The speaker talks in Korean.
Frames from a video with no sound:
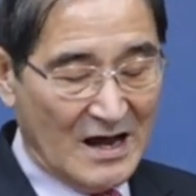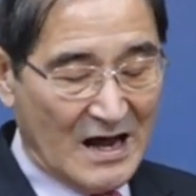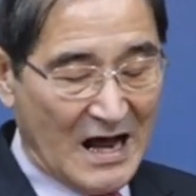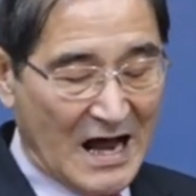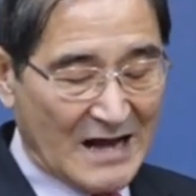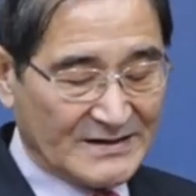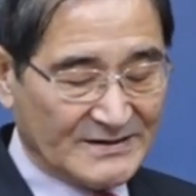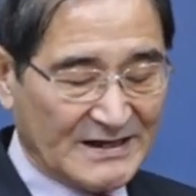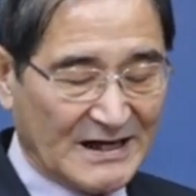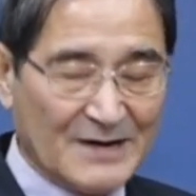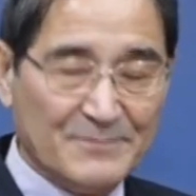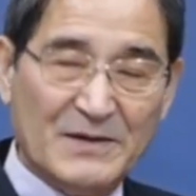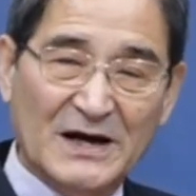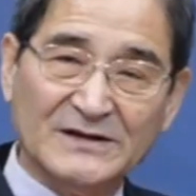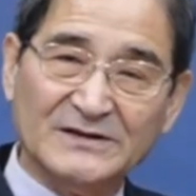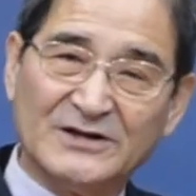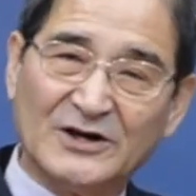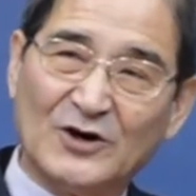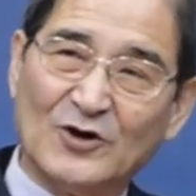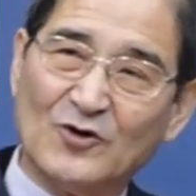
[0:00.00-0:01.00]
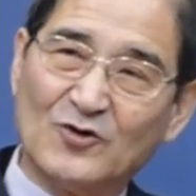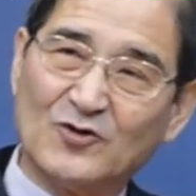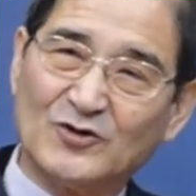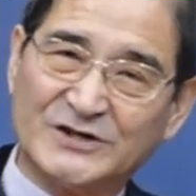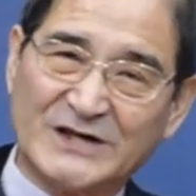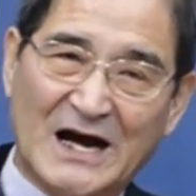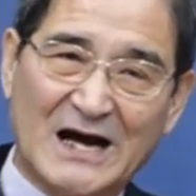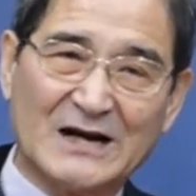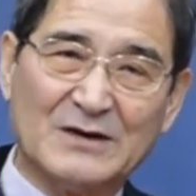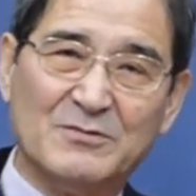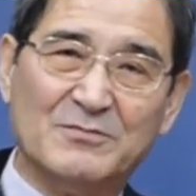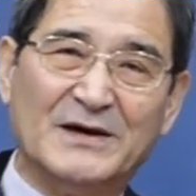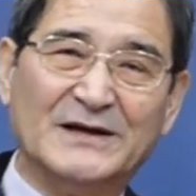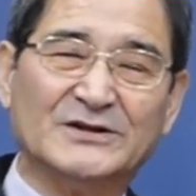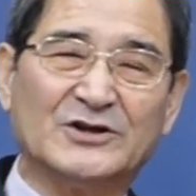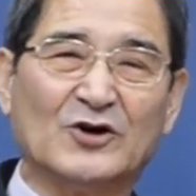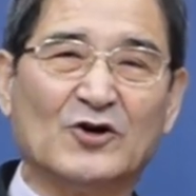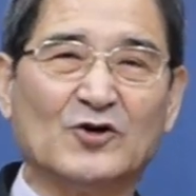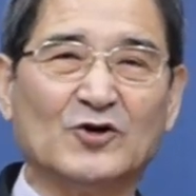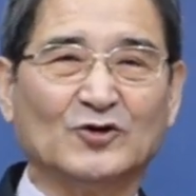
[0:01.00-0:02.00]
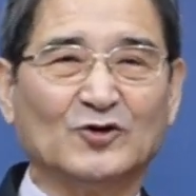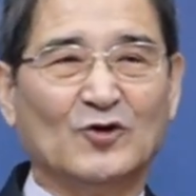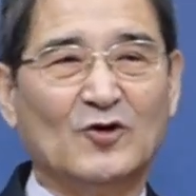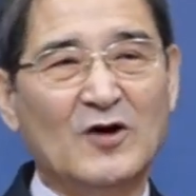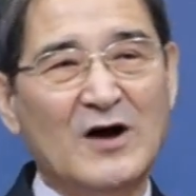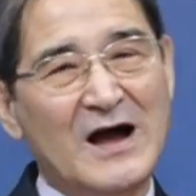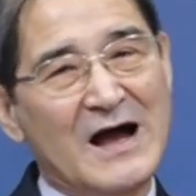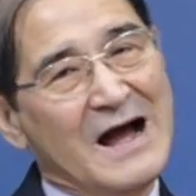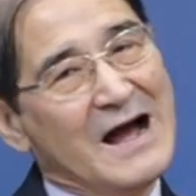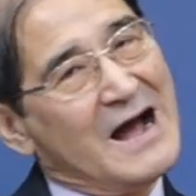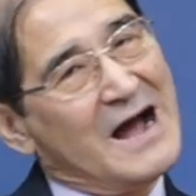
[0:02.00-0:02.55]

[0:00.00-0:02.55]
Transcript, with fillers: 한 사람 만들어 놓고 사람을 만들어 놓고도